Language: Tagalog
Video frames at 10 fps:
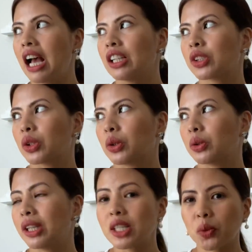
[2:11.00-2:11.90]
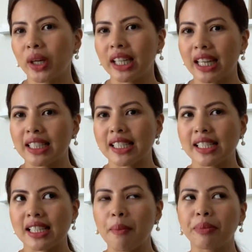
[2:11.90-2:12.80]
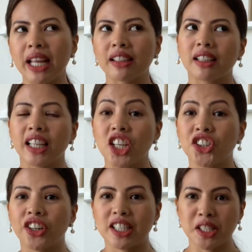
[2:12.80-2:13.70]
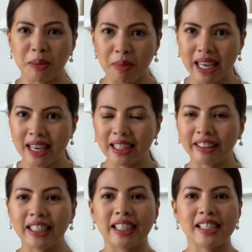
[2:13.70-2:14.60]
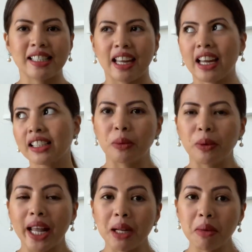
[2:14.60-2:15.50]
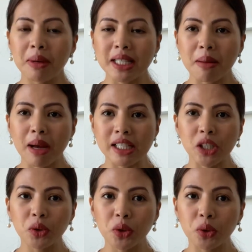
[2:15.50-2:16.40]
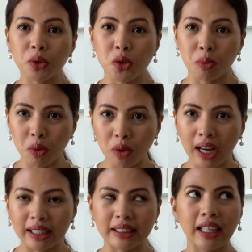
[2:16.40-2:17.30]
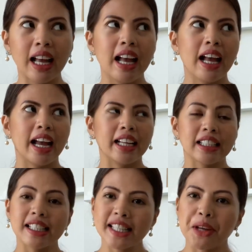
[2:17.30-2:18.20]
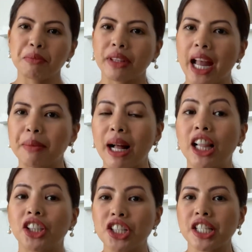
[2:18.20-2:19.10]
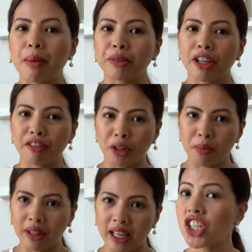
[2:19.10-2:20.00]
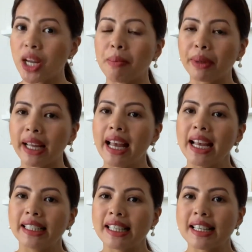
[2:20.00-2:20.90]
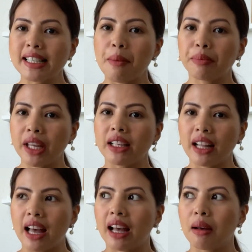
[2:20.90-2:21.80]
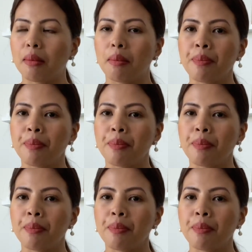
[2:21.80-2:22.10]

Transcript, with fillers: So, this one is something that interests me, real estate. Wala namang masama siguro kung subukan. And at the same time, I'll learn something from this. Syempre, this is something na,